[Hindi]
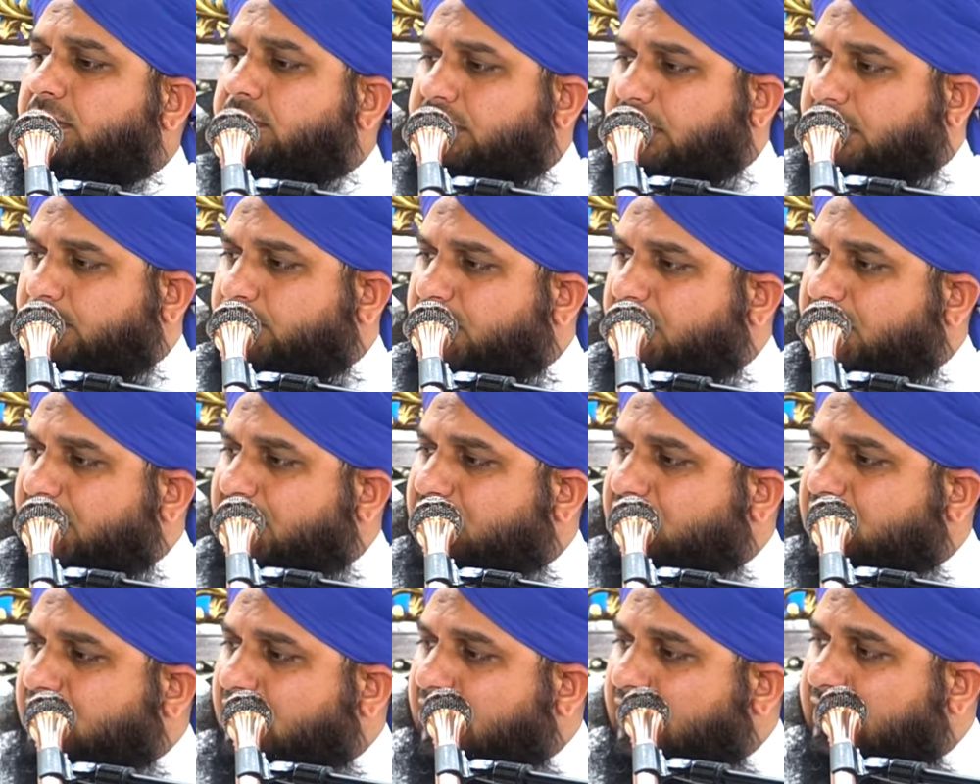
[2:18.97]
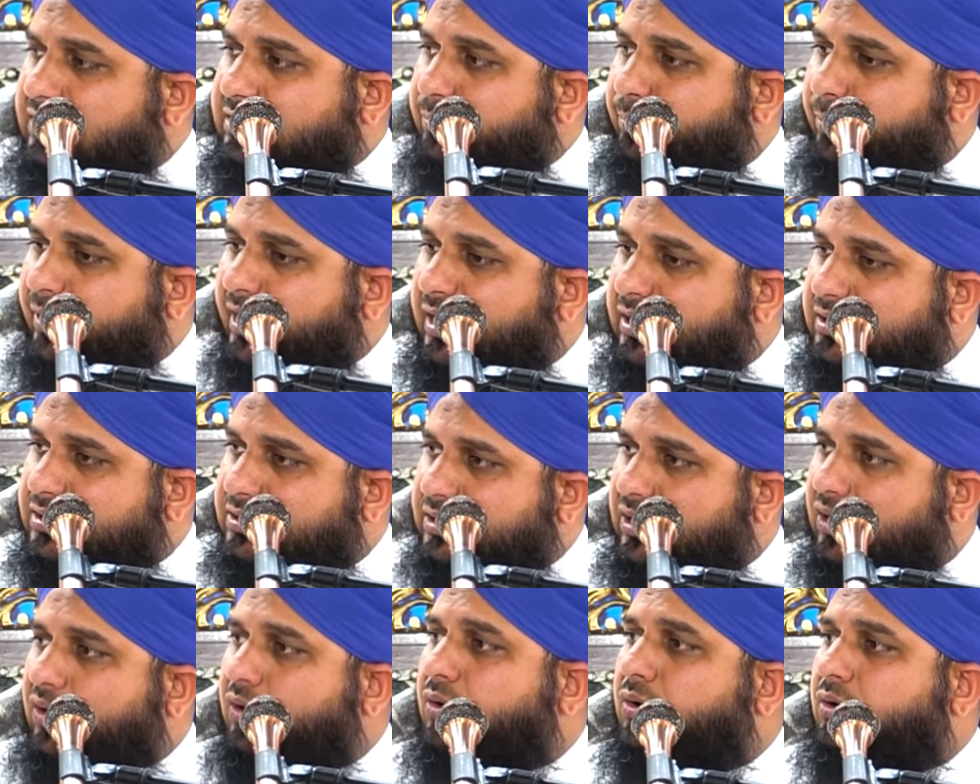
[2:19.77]
या मेरे साथ बैठ
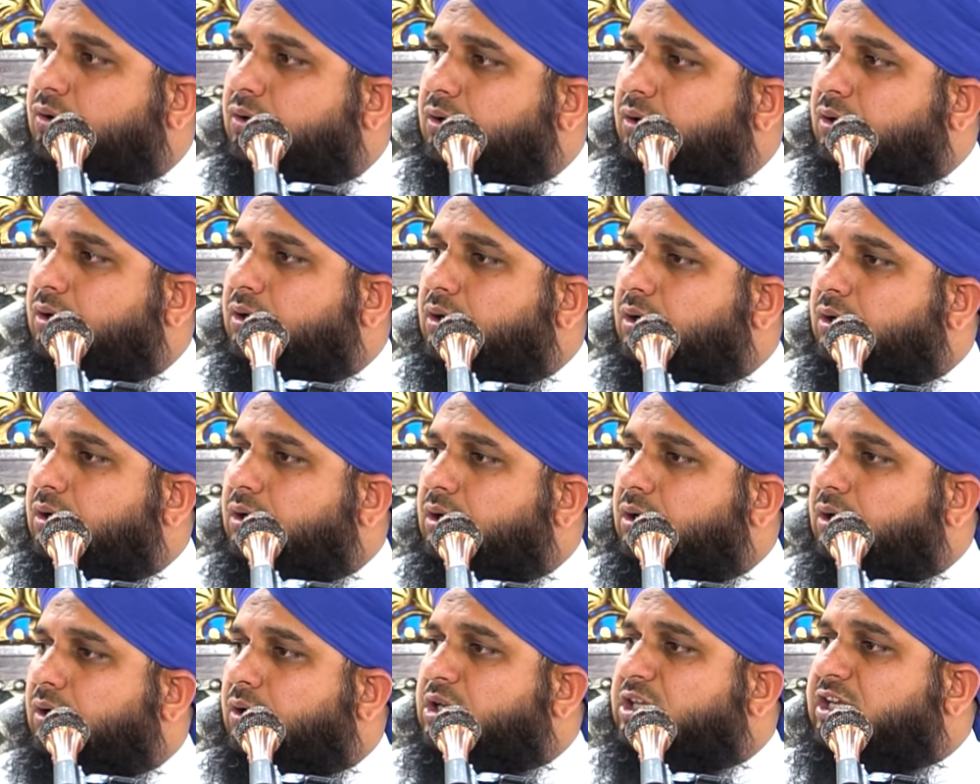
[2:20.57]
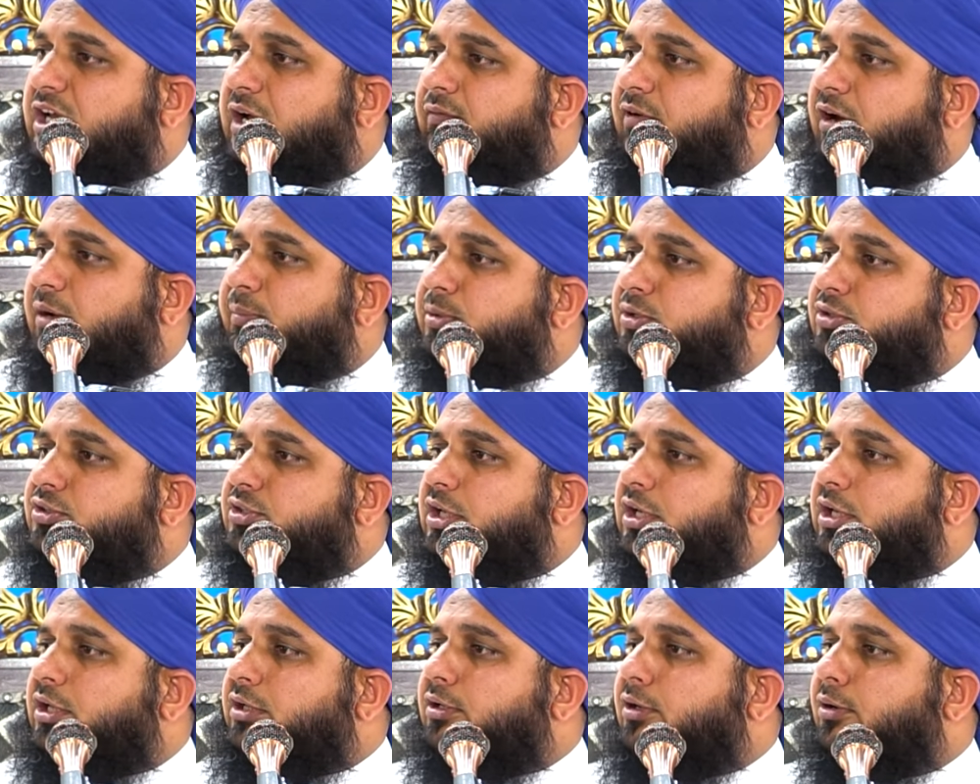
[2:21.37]
जाओ और यहाँ वापस
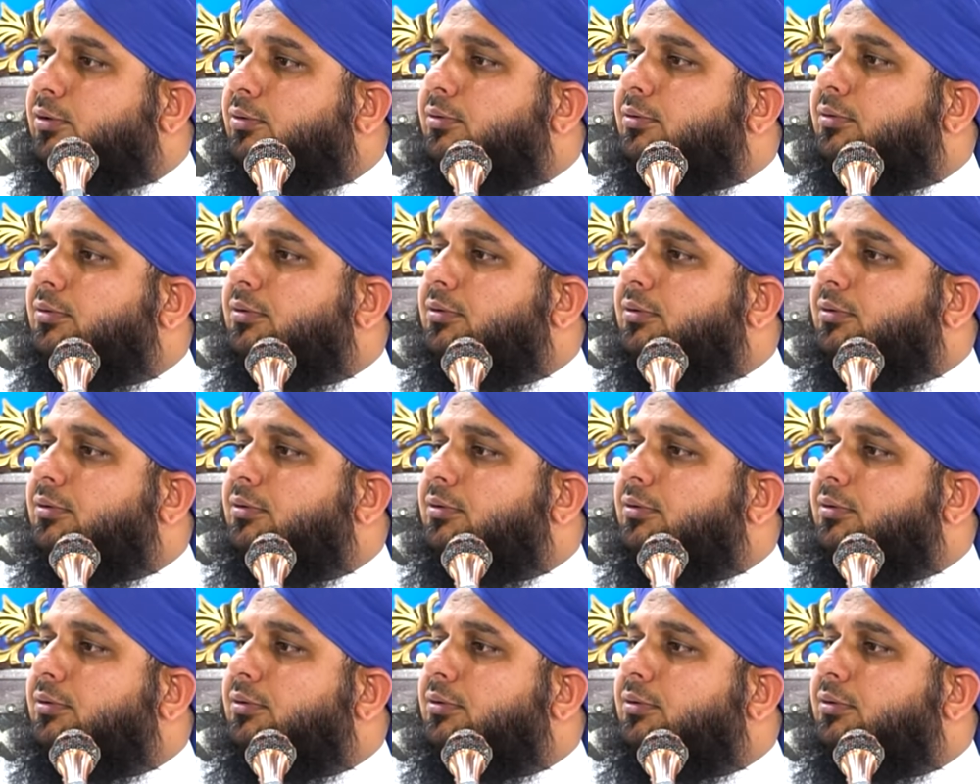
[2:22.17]
चले जाओ